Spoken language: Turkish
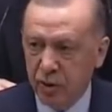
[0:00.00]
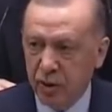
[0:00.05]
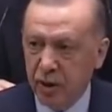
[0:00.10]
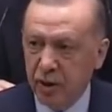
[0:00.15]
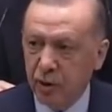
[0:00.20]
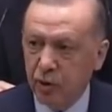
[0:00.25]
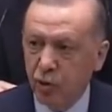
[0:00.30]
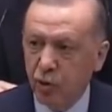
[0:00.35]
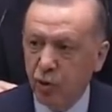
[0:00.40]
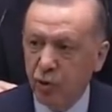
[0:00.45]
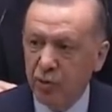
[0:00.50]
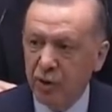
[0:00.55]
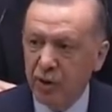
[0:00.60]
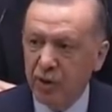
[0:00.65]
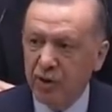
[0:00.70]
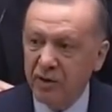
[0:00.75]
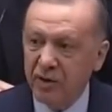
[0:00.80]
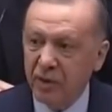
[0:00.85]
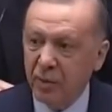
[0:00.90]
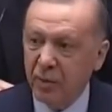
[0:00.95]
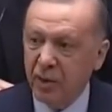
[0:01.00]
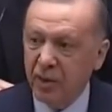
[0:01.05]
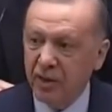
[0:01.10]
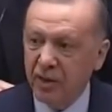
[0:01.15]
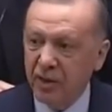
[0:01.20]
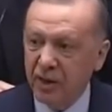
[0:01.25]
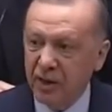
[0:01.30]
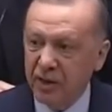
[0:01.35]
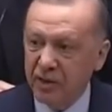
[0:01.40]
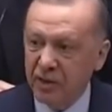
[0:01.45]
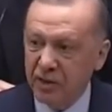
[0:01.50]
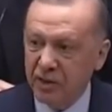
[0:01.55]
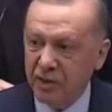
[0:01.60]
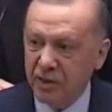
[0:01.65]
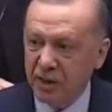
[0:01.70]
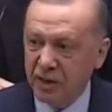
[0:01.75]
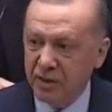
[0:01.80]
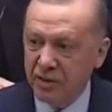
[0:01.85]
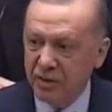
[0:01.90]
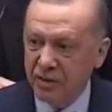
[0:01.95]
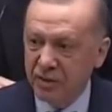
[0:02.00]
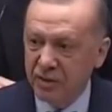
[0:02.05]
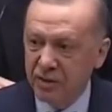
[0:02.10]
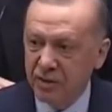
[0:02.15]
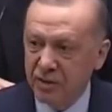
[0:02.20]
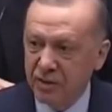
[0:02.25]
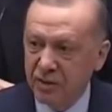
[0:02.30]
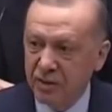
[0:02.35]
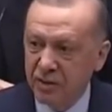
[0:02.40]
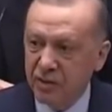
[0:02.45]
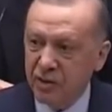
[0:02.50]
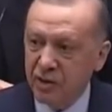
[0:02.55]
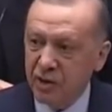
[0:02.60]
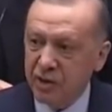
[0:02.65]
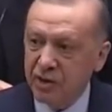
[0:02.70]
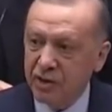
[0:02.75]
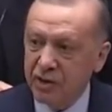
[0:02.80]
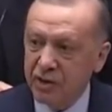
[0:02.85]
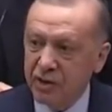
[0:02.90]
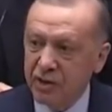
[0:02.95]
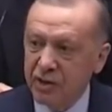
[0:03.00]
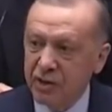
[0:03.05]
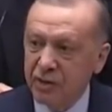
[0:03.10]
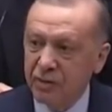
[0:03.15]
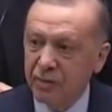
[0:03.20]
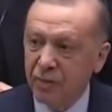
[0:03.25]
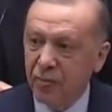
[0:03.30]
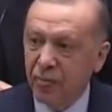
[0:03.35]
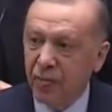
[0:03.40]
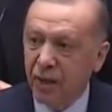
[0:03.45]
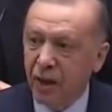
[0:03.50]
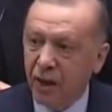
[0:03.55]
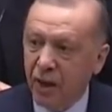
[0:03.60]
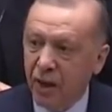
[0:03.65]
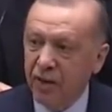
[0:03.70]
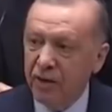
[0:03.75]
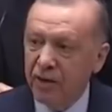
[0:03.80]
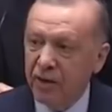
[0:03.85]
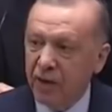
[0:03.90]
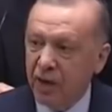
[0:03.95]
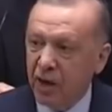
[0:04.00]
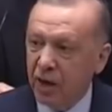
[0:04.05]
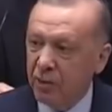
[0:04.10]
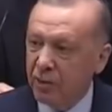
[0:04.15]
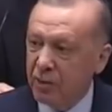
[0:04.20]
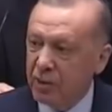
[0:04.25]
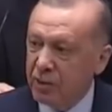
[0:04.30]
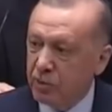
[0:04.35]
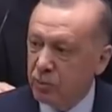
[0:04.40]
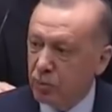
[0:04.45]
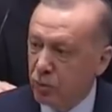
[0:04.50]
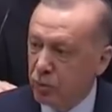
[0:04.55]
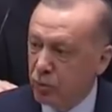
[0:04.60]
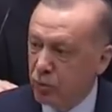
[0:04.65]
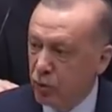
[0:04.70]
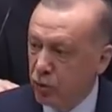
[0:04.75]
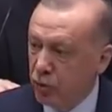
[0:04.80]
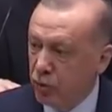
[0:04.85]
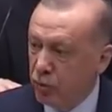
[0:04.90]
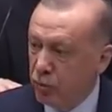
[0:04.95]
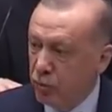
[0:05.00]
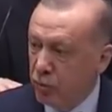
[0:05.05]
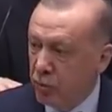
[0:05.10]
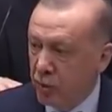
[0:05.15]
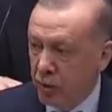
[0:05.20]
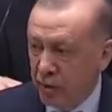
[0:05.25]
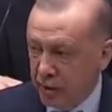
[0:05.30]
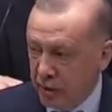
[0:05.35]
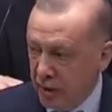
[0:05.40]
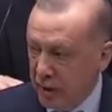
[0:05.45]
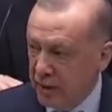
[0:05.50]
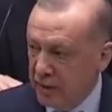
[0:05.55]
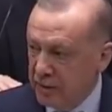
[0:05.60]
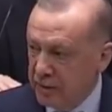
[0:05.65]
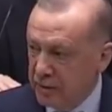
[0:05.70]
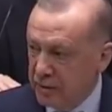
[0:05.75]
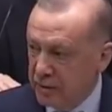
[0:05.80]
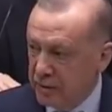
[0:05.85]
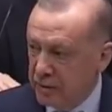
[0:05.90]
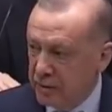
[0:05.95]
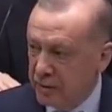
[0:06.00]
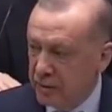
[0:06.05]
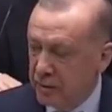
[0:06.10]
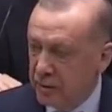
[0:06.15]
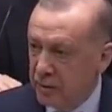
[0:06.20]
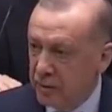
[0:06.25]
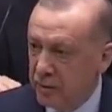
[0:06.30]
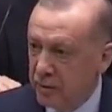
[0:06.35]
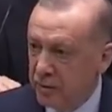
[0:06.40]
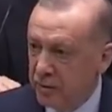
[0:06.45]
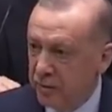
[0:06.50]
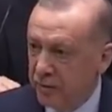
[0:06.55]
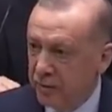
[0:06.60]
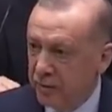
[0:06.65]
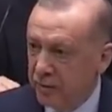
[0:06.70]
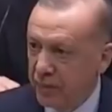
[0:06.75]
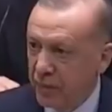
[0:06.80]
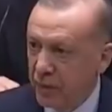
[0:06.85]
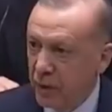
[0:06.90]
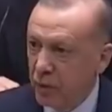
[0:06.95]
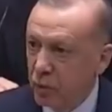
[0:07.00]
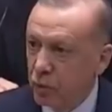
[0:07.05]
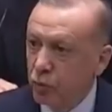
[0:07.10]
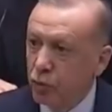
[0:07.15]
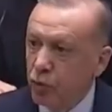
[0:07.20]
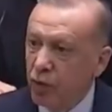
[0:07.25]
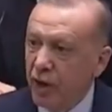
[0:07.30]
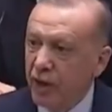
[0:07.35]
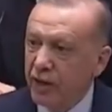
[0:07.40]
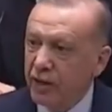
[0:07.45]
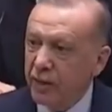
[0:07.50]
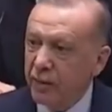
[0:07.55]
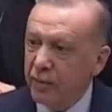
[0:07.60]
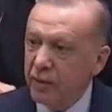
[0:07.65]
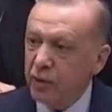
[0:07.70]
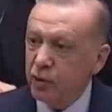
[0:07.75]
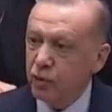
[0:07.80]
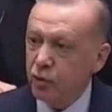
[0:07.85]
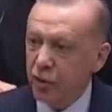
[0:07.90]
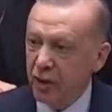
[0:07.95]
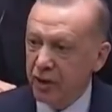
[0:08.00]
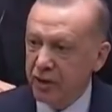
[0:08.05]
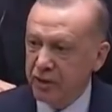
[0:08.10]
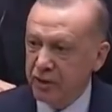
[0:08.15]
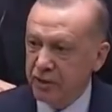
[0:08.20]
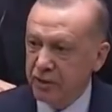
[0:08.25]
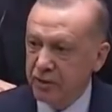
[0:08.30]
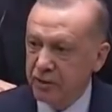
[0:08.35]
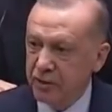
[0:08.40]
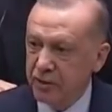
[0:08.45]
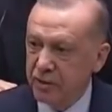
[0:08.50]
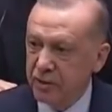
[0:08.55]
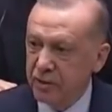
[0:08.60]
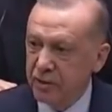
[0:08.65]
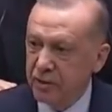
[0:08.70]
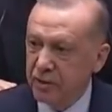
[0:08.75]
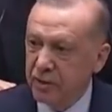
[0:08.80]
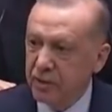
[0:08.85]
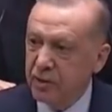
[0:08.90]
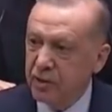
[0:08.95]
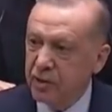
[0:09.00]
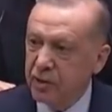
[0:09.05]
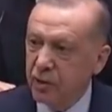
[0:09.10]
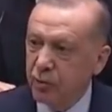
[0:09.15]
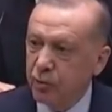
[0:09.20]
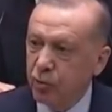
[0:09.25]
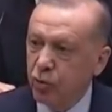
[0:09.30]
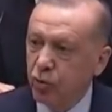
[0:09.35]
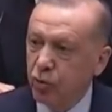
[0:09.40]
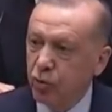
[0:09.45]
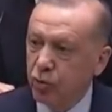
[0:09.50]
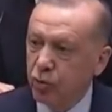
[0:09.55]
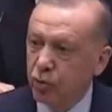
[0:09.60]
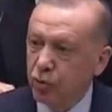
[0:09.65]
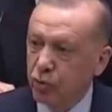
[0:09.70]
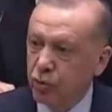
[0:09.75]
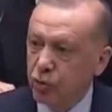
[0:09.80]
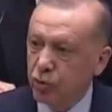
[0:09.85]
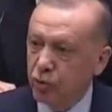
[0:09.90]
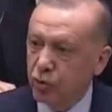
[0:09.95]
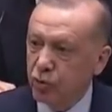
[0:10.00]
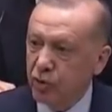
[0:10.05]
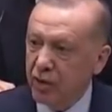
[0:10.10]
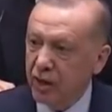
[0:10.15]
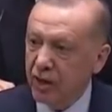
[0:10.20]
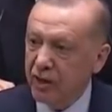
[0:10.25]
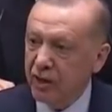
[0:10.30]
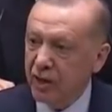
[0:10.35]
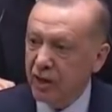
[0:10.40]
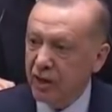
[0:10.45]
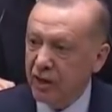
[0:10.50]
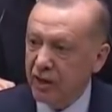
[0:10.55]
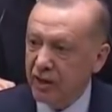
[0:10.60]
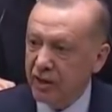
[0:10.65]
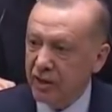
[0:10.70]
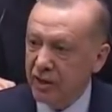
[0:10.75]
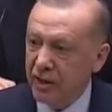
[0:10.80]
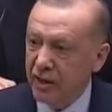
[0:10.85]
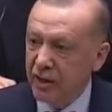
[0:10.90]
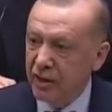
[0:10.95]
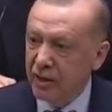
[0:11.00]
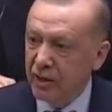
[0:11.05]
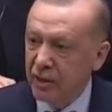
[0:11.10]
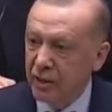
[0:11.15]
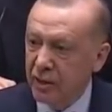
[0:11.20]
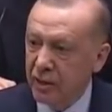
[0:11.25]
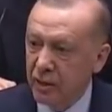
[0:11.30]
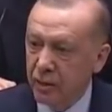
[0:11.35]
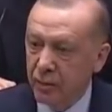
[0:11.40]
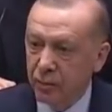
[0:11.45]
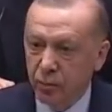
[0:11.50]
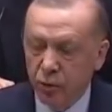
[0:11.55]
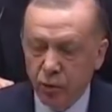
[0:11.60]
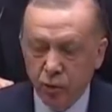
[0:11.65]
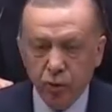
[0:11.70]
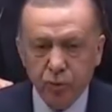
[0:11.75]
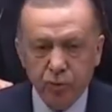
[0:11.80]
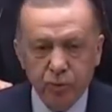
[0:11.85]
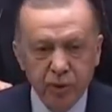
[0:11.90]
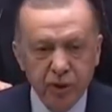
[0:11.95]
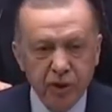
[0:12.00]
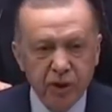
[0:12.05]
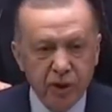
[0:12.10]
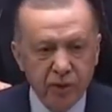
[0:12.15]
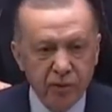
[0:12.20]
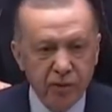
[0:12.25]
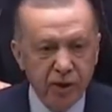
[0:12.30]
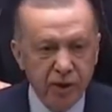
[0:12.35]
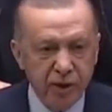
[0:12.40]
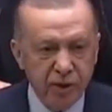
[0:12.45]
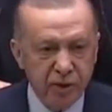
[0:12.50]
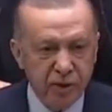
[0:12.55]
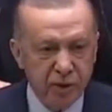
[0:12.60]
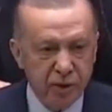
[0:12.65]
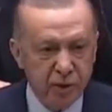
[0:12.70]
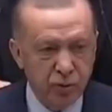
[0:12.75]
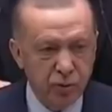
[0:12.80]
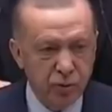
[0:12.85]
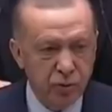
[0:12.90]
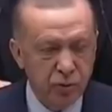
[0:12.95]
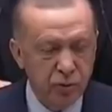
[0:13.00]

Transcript: Ekonominin temeli değişirken çatısının aynı kalması mümkün değildir. Dünyada bir süredir işte bu uyumsuzluktan kaynaklanan büyük bir kavga yaşanıyor.